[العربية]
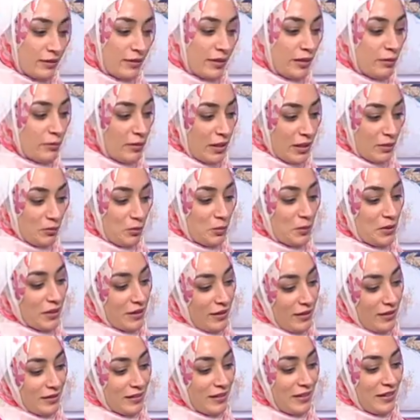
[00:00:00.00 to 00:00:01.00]
بقى ممكن
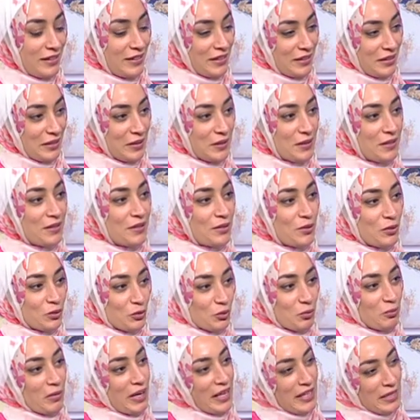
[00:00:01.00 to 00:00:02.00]
احنا يعني ايه
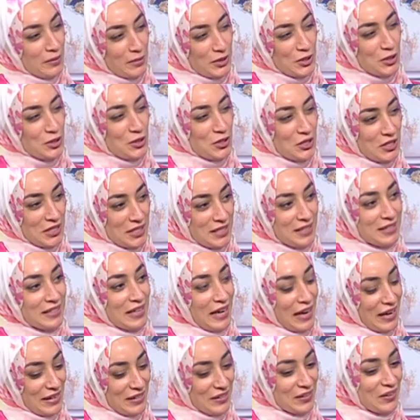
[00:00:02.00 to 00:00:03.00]
الستات بتغير يعني، كتير
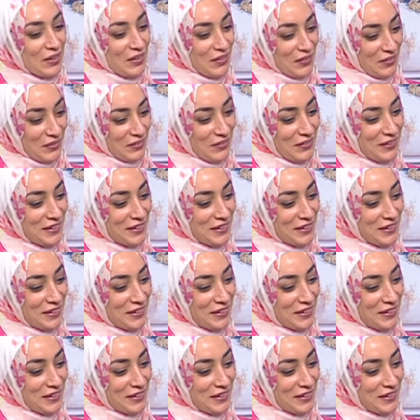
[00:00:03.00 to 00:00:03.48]
يعني اه